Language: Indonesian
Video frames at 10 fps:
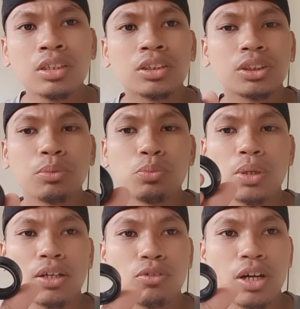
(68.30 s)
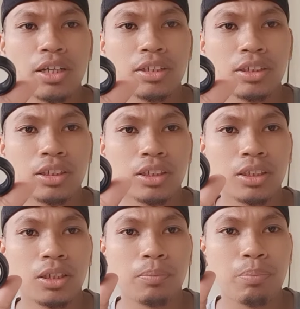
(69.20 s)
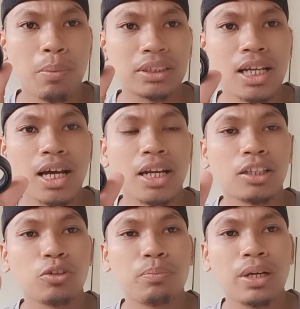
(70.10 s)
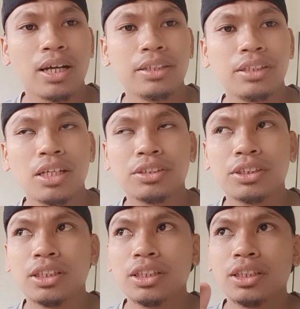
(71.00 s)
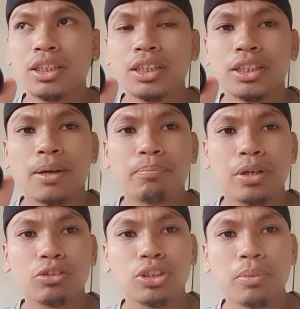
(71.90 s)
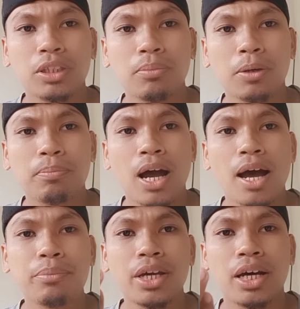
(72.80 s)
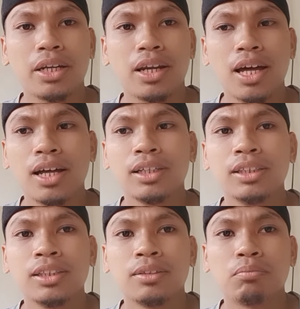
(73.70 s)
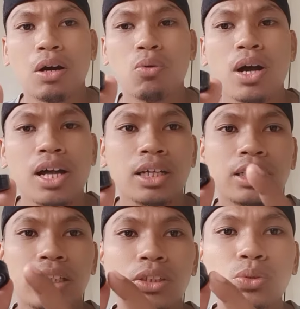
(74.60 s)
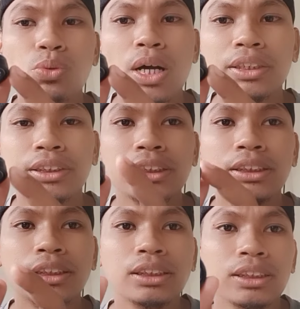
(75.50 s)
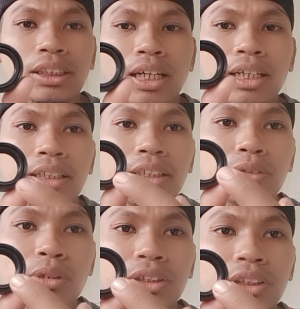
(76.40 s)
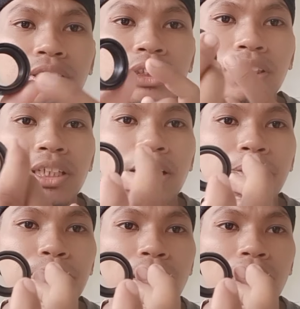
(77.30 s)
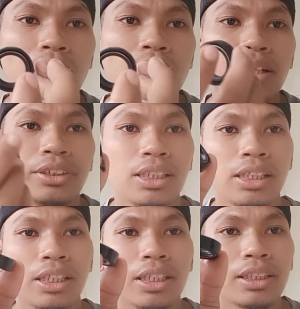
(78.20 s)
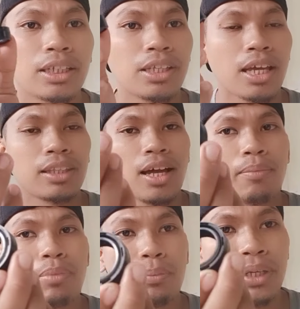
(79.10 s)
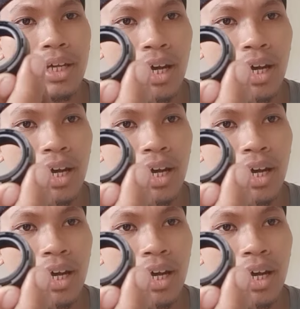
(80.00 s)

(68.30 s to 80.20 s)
Sebelum melakukan uh, pemasangan atau penggantian sil ini, yang perlu teman-teman pahami adalah bahwa kedua sisi ya, kedua sisi daripada sil ini ternyata berbeda.